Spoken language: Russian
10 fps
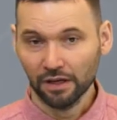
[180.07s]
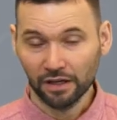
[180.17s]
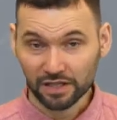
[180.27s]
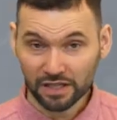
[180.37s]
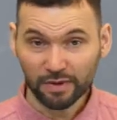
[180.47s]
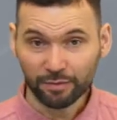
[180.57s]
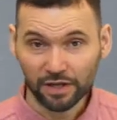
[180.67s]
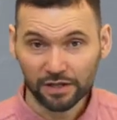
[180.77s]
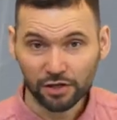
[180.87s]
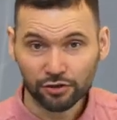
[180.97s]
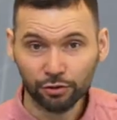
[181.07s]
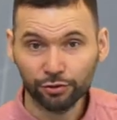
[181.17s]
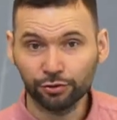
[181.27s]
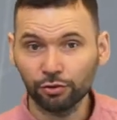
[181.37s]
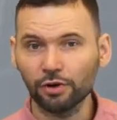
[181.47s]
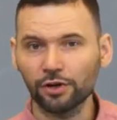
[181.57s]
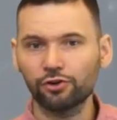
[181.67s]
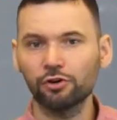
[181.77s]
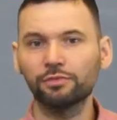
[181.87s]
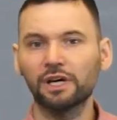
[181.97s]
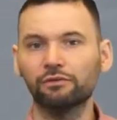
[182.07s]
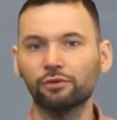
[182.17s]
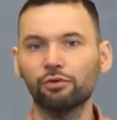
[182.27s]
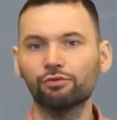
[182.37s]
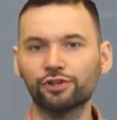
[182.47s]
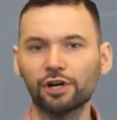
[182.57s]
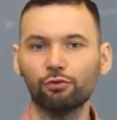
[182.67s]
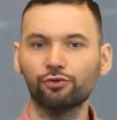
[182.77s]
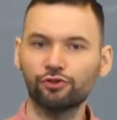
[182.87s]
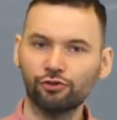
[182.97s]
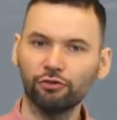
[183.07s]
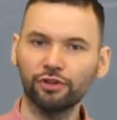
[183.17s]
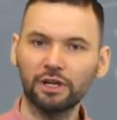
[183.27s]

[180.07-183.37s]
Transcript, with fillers: И с ними произошло то, о чем давно уже ученые